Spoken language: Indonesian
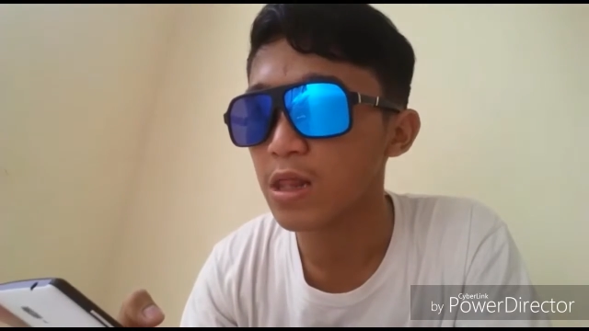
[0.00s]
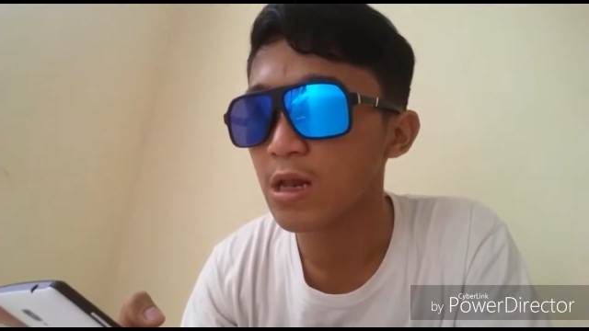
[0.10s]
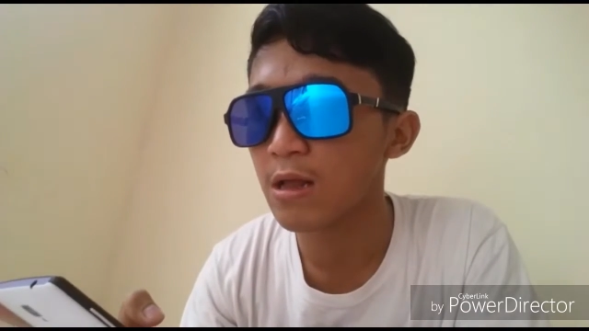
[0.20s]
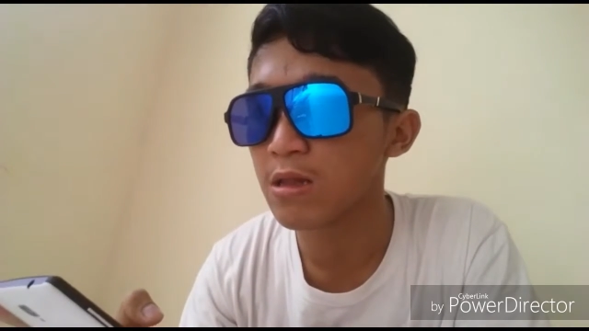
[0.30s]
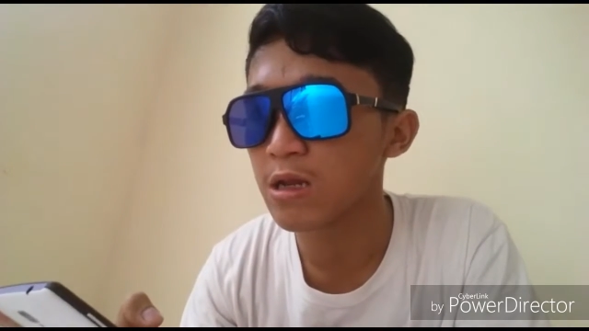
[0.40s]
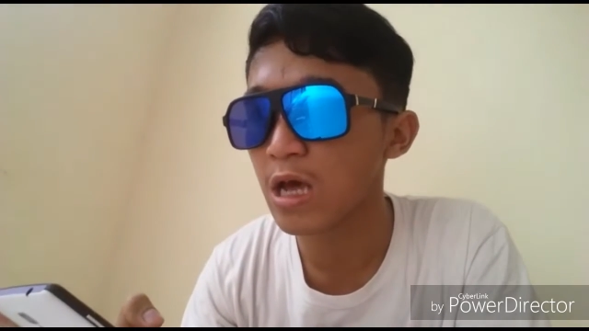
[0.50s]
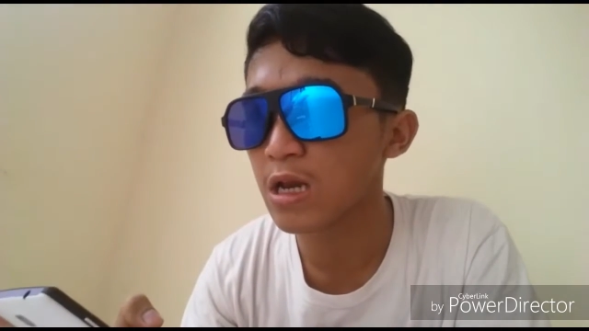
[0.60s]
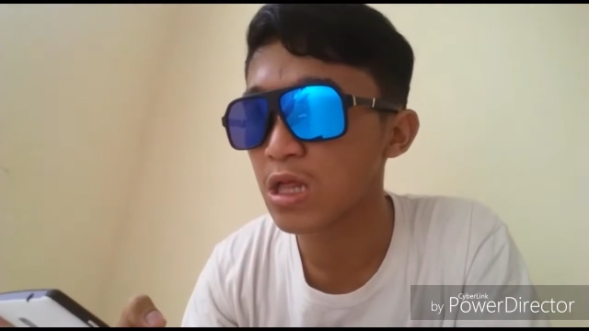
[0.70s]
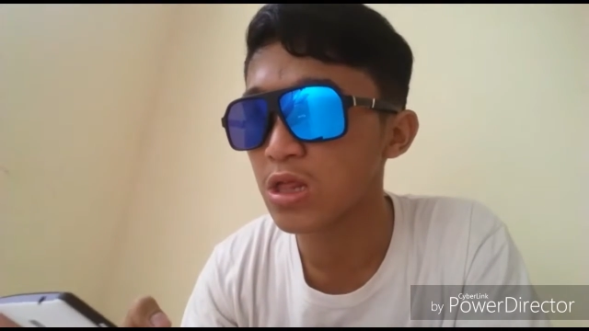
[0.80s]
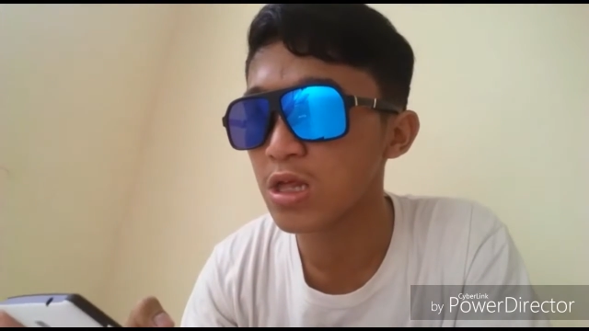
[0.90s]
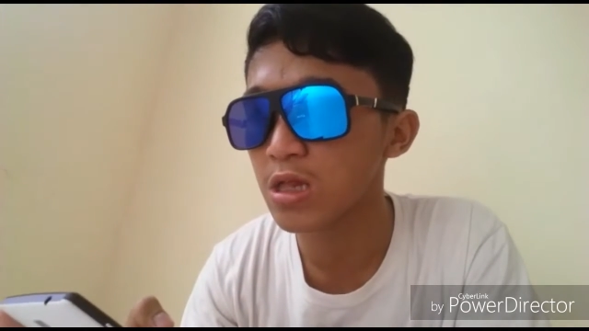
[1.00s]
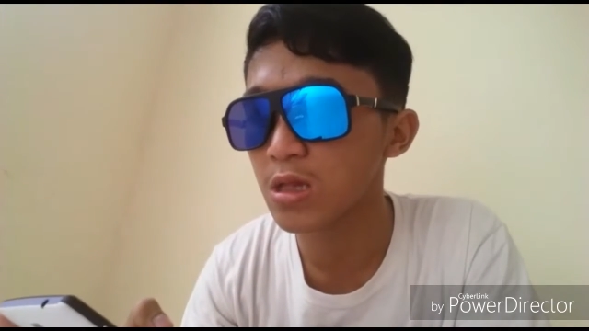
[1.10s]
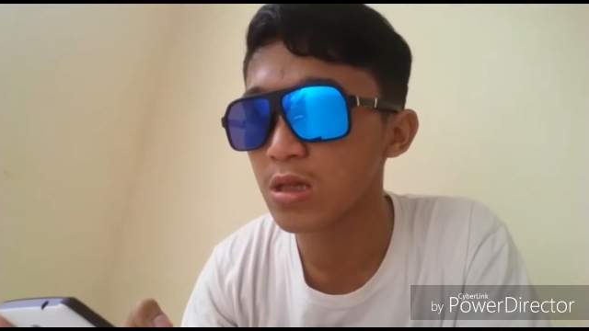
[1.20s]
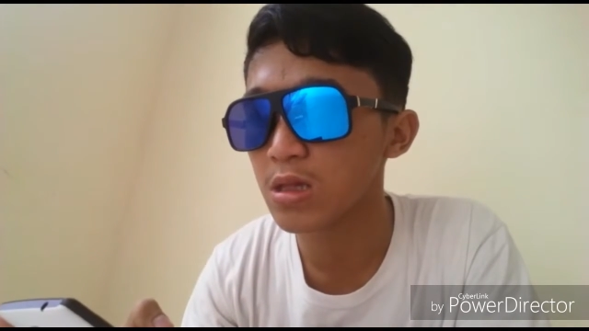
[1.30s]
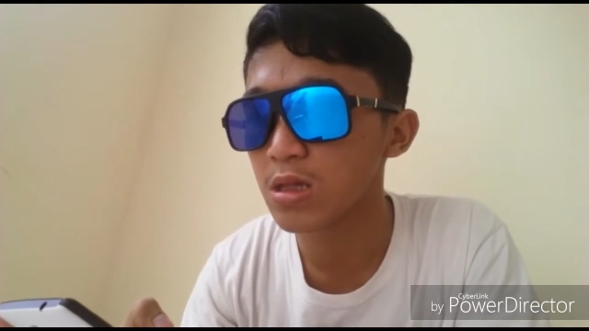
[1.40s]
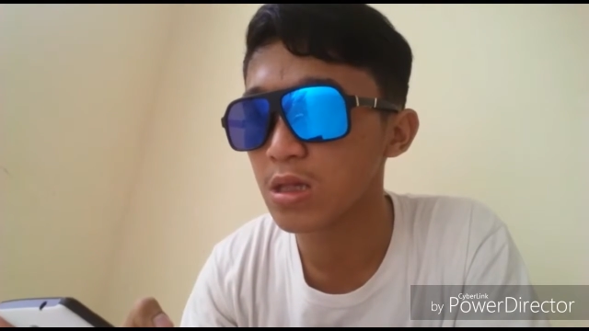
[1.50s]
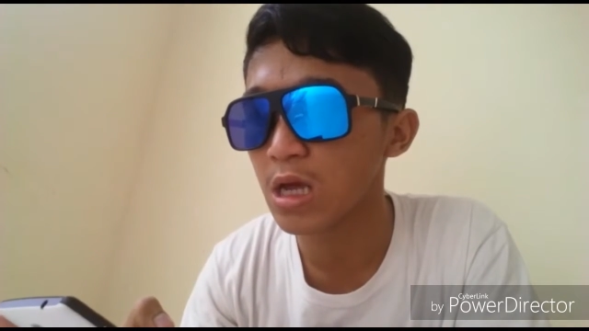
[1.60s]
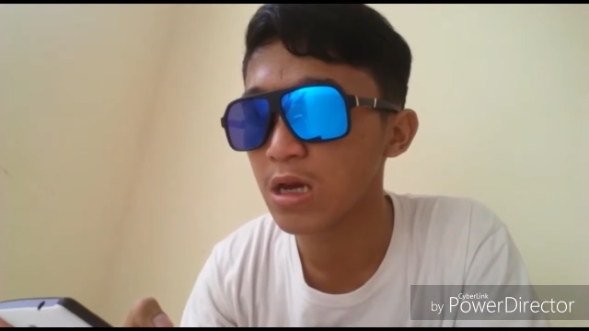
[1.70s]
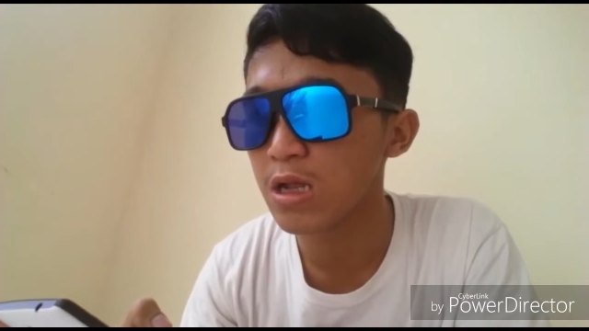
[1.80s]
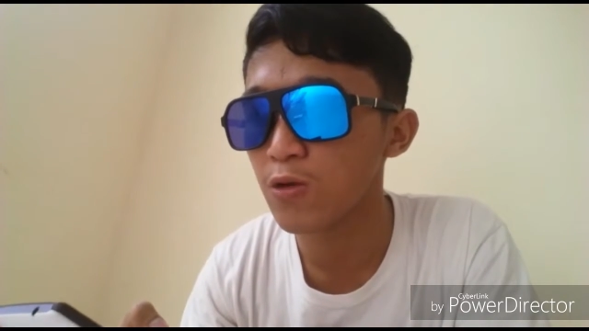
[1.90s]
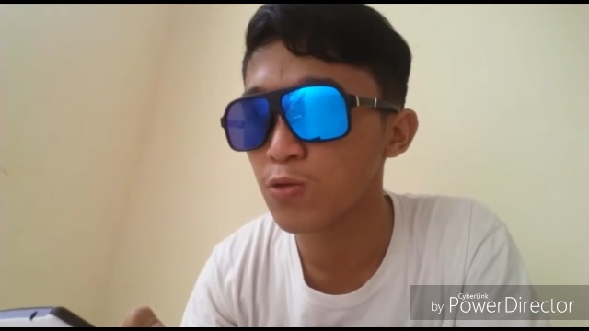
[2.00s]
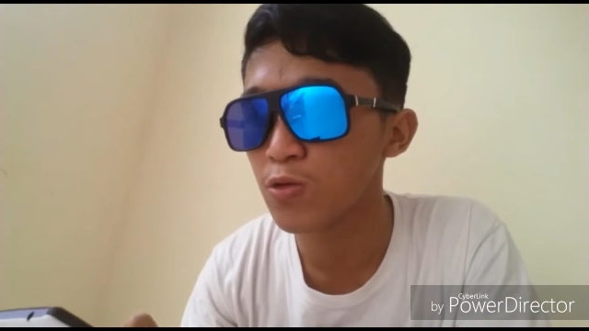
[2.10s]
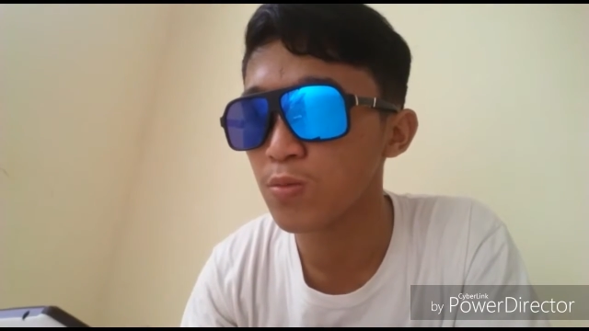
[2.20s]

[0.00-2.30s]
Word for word: penghasilan Ria Ricis dari